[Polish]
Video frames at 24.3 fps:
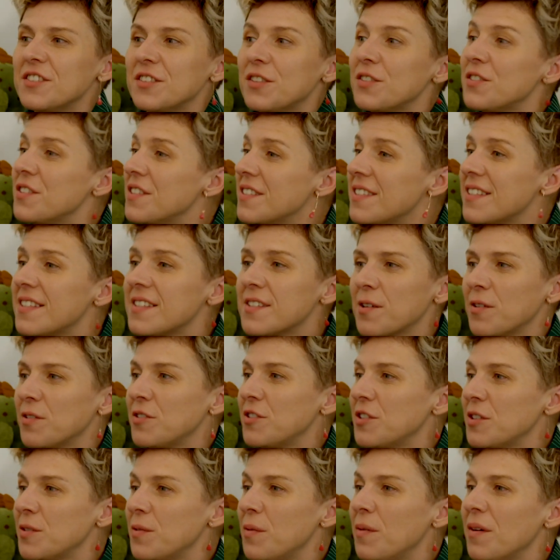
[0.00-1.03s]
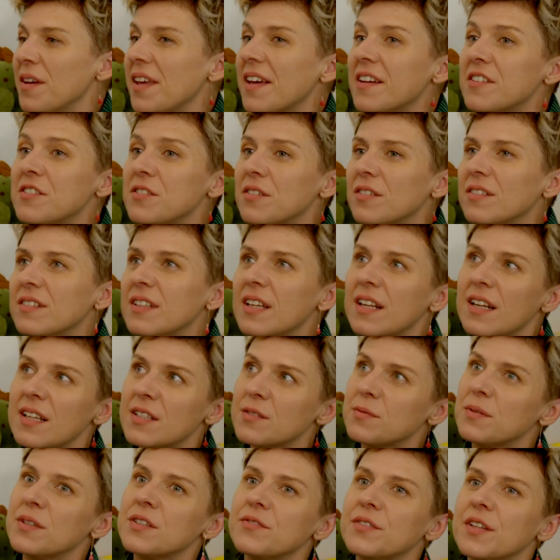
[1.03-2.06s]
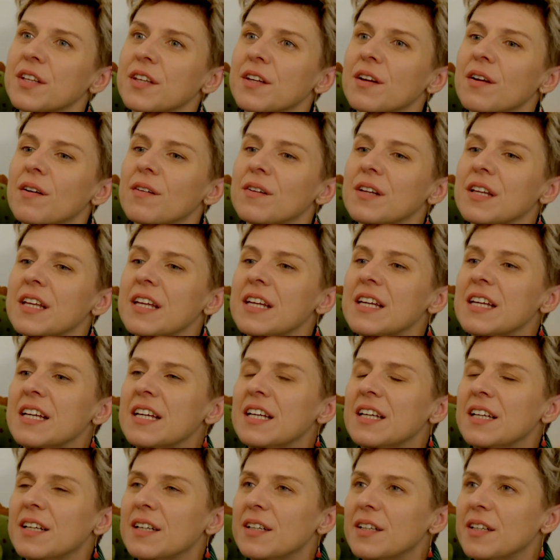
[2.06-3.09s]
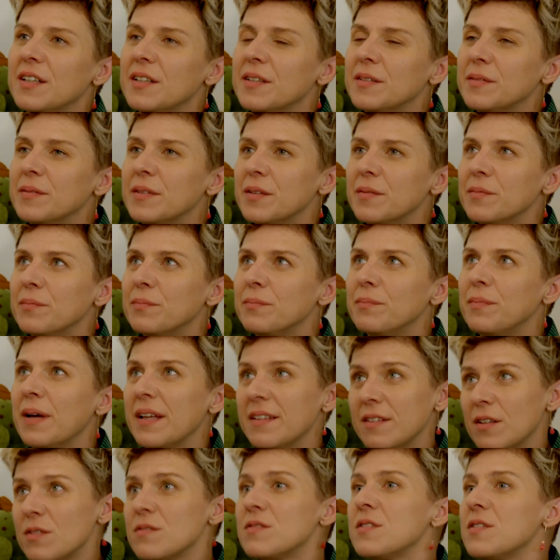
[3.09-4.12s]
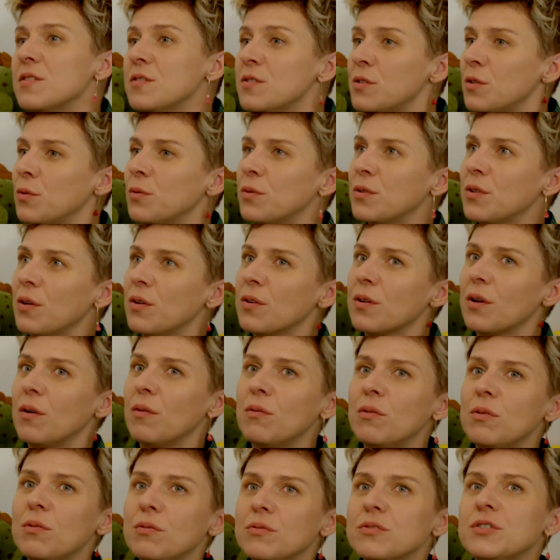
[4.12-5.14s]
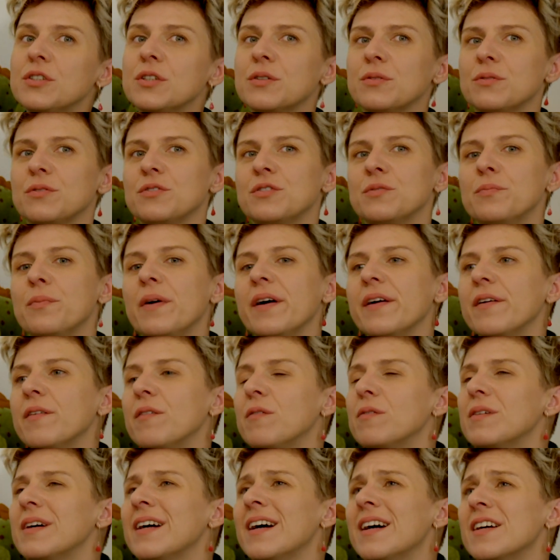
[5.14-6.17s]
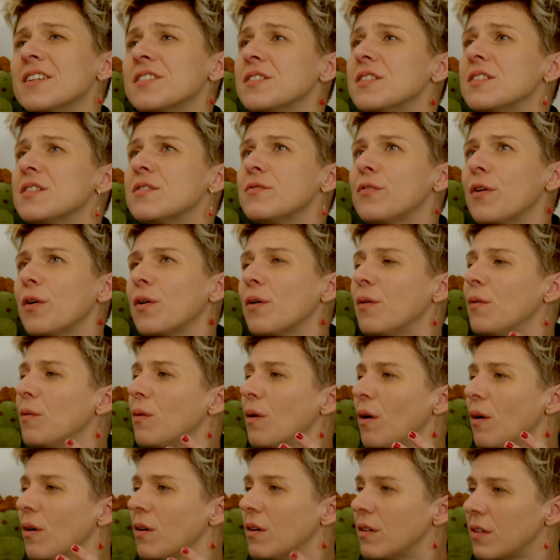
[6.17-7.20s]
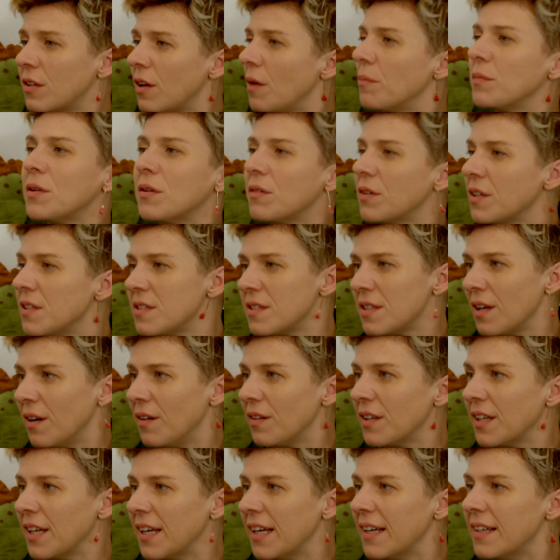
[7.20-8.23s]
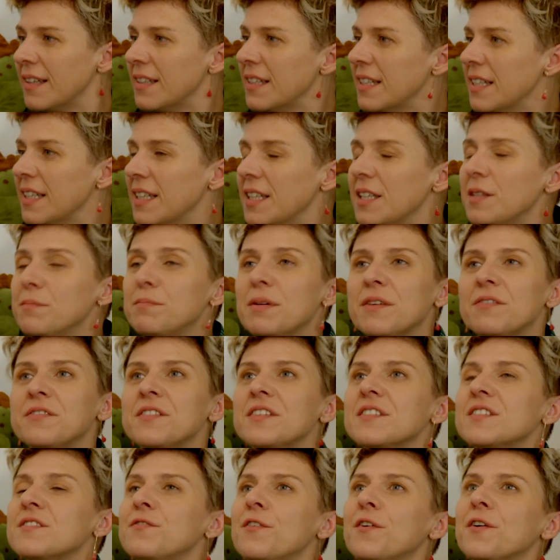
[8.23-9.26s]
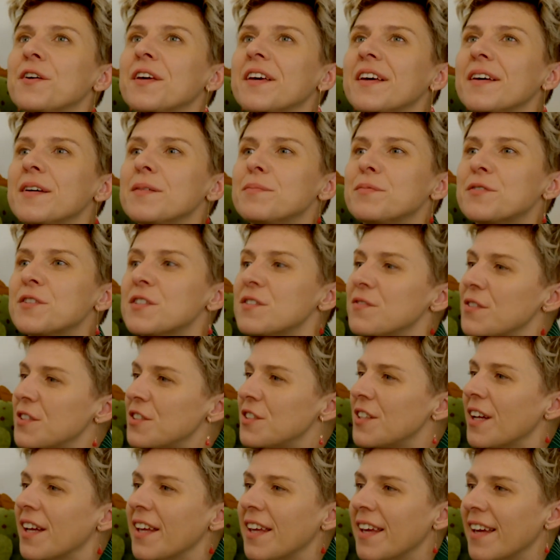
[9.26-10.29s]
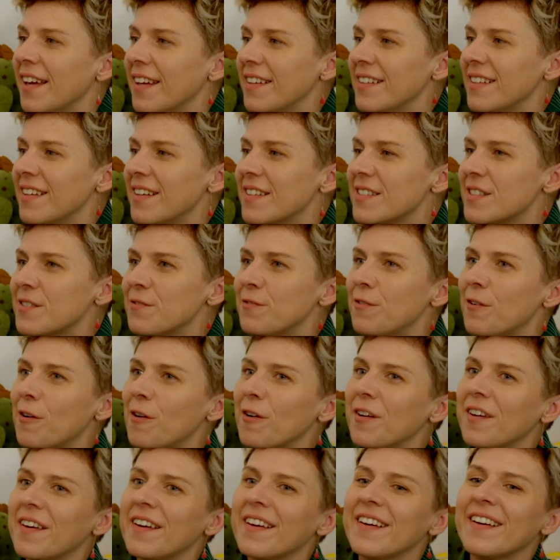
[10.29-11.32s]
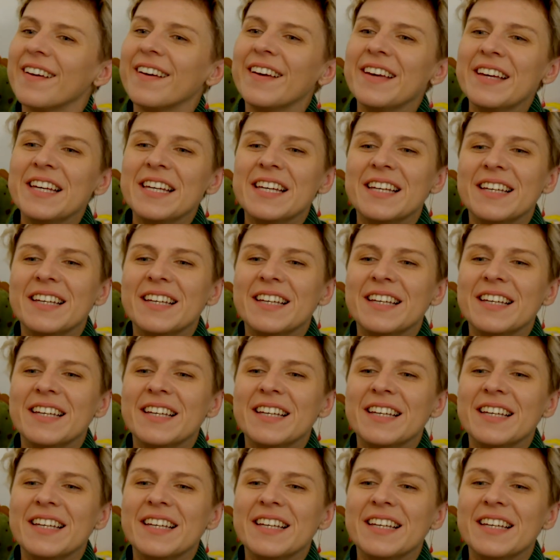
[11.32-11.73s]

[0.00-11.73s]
czy to Cię zaskoczyło? Jak się odnalazłaś w tej roli, e, będąc instruktorką ludzi, którzy mają każdy swoją ogromną historię, pewnie swoje przyzwyczajenia, swoje